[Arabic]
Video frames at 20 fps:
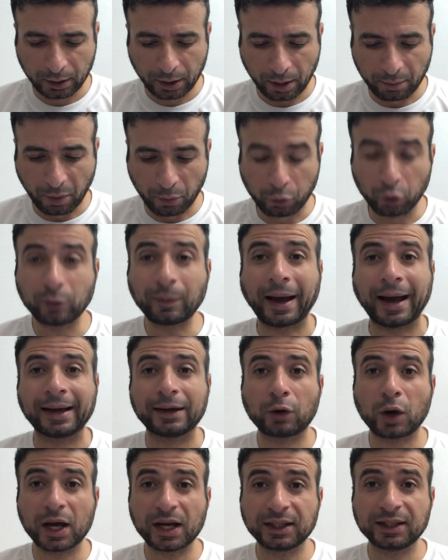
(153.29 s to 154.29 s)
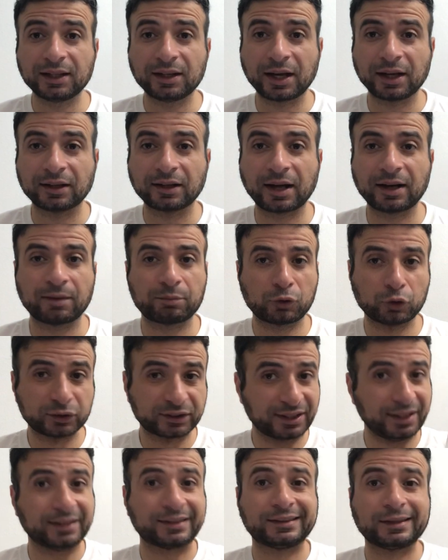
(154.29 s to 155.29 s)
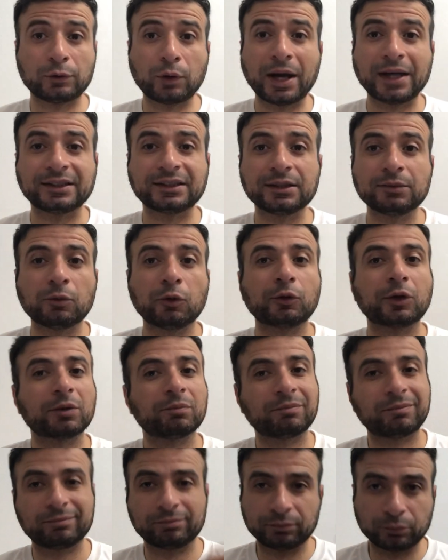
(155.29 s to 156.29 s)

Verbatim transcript: اما بقول له حوالي لان انا بقول سعر دلوقتي ممكن